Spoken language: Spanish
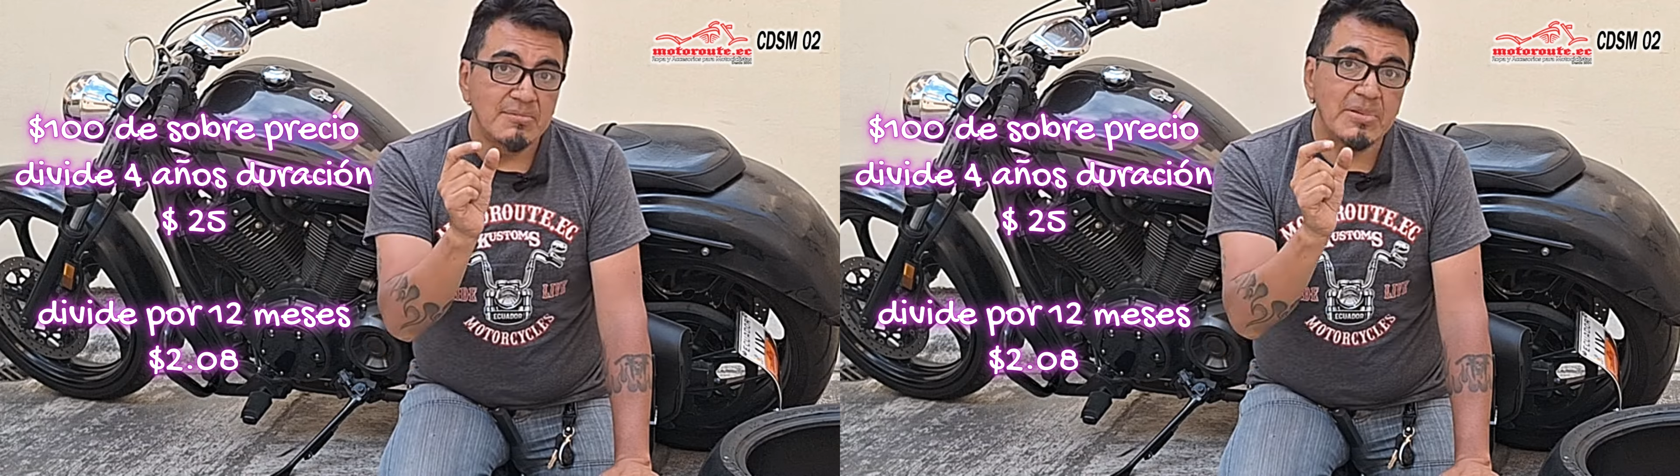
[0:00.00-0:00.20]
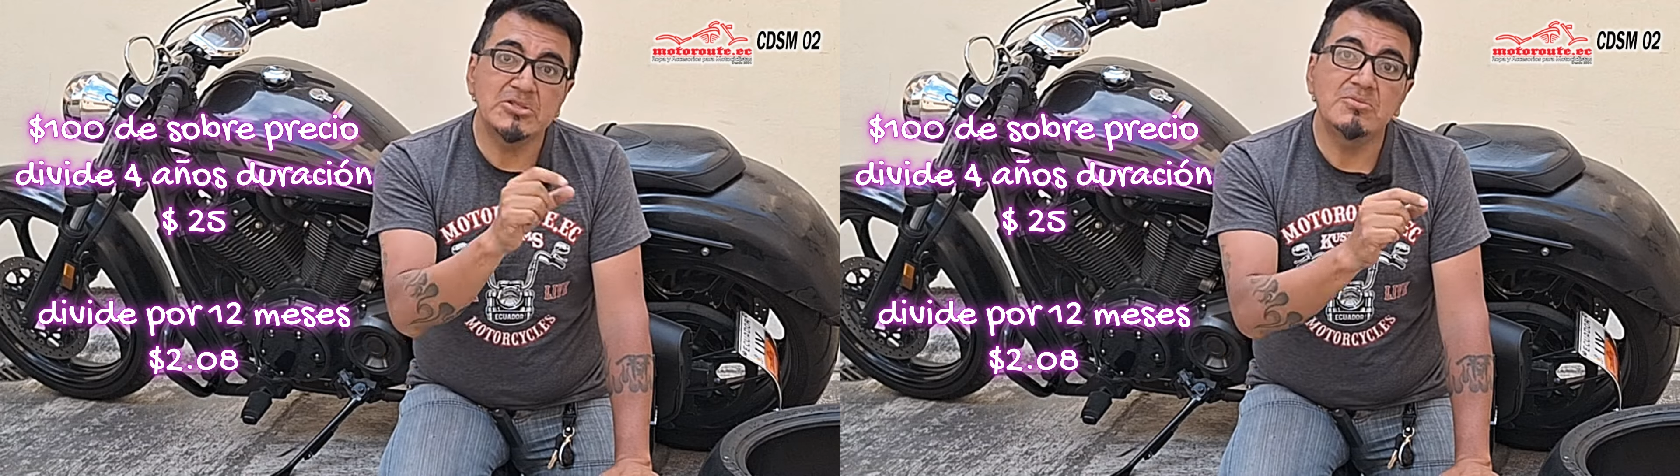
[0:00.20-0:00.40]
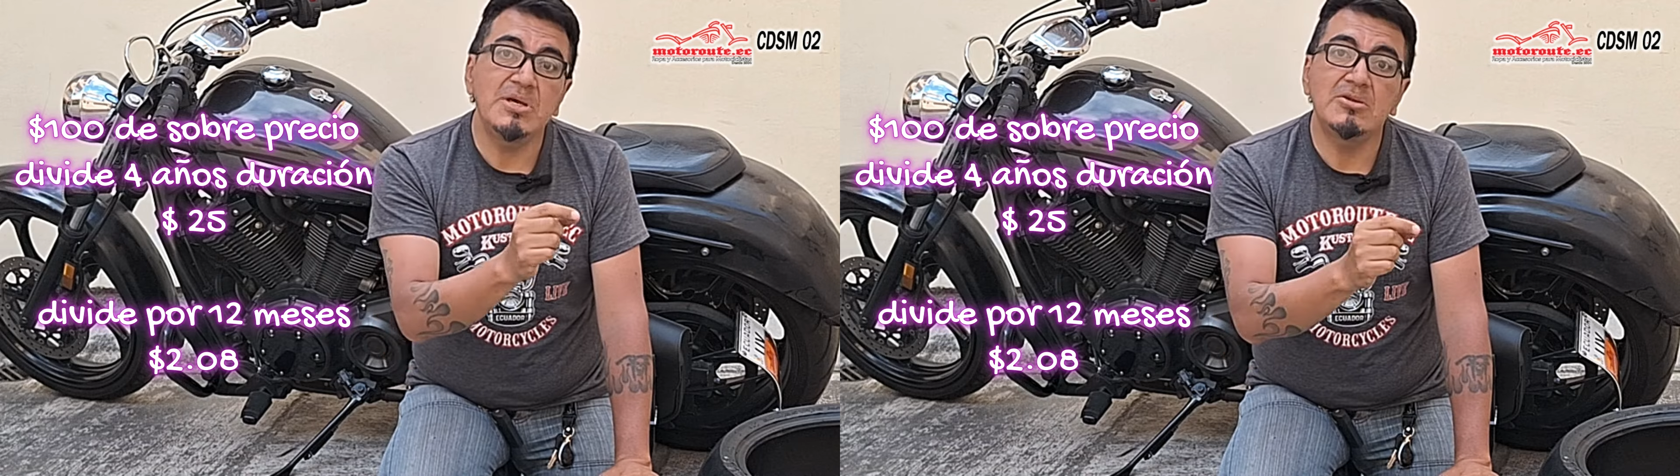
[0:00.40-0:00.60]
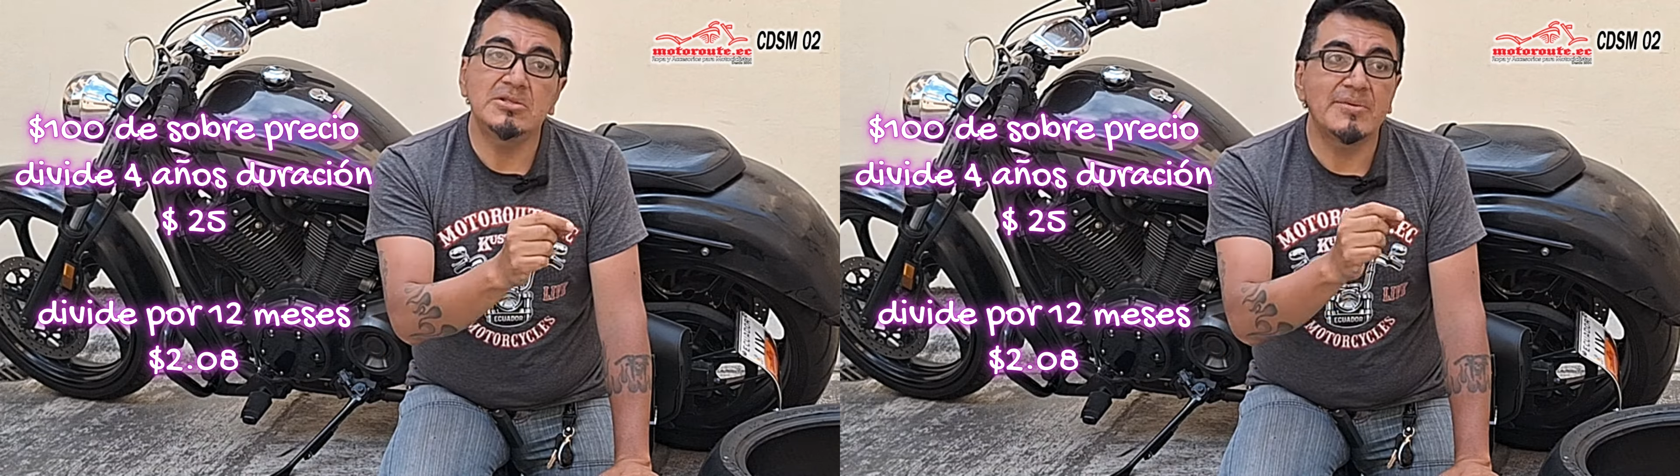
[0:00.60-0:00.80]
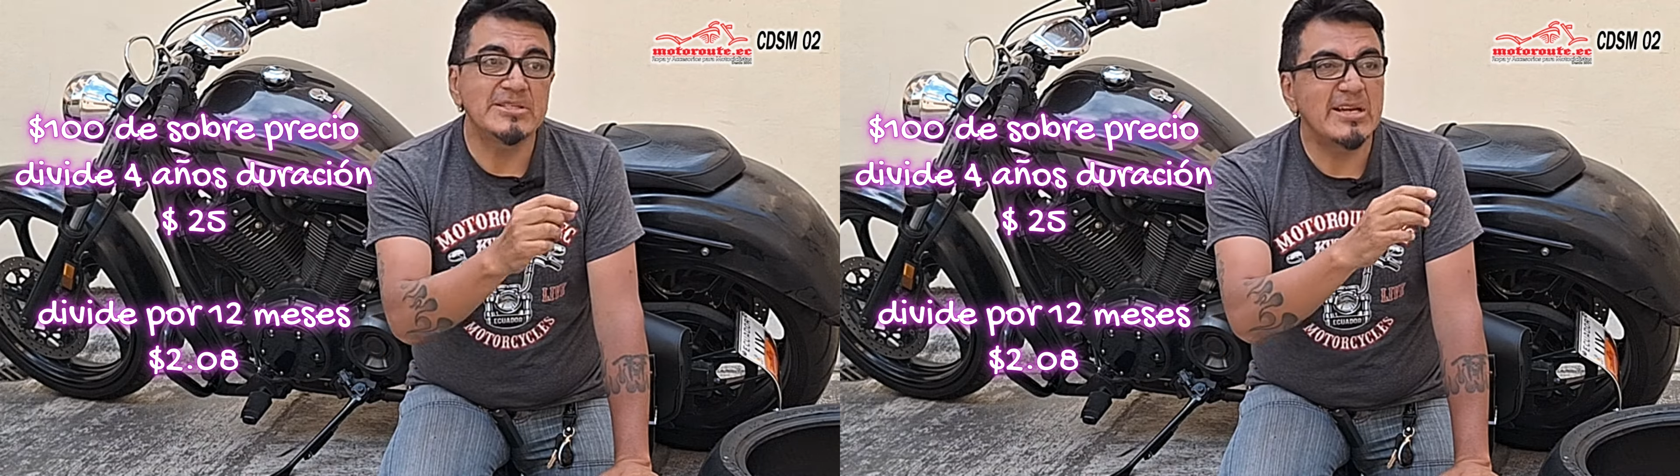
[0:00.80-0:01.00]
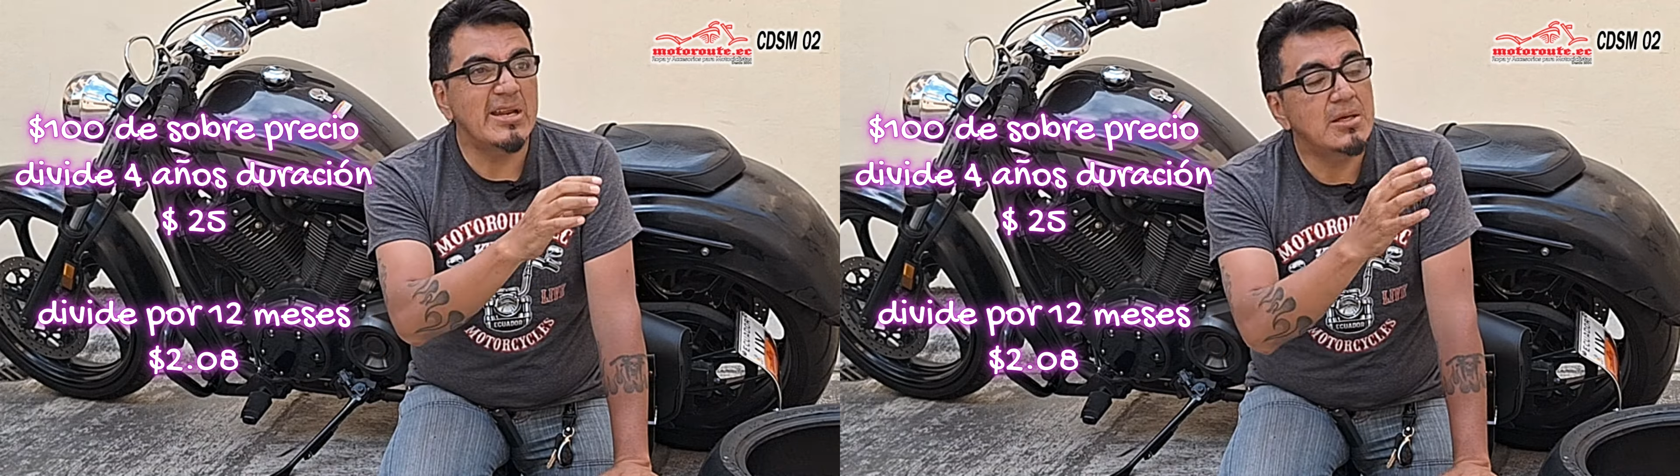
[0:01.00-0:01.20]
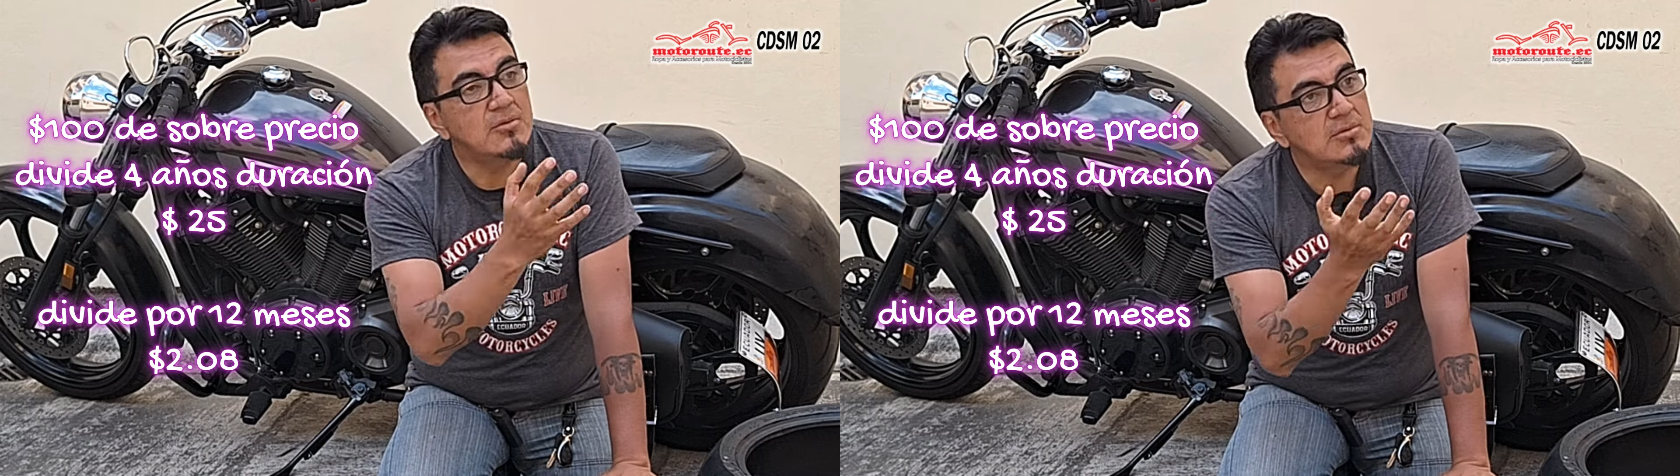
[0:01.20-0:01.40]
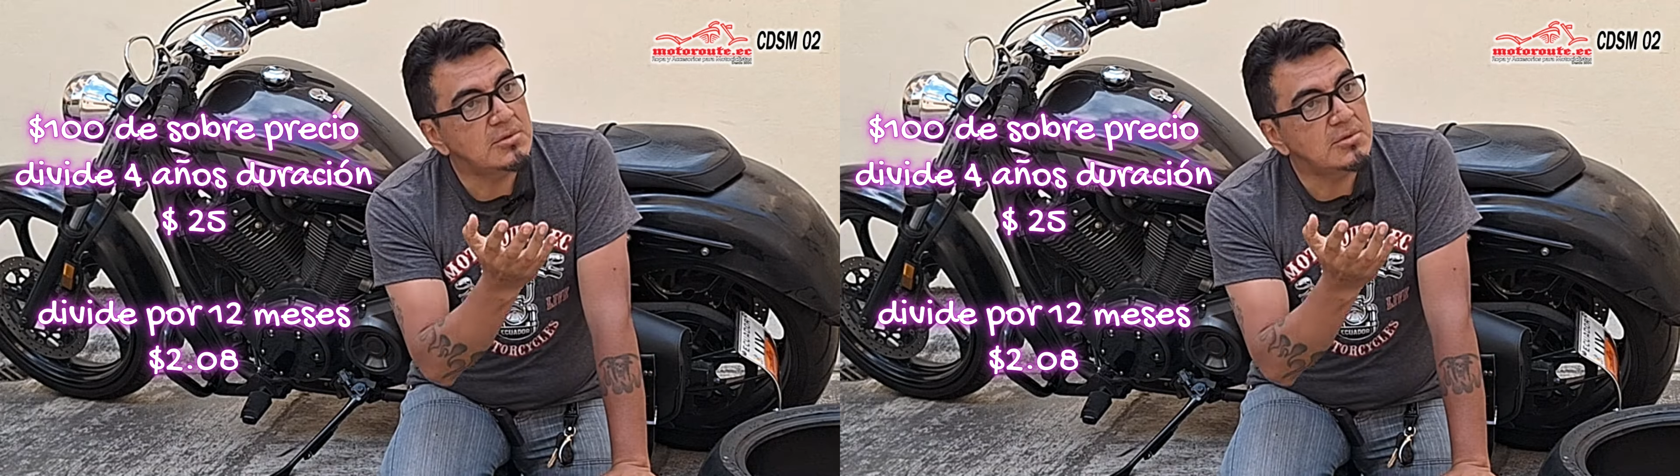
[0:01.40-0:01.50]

Más o menos te va a salir en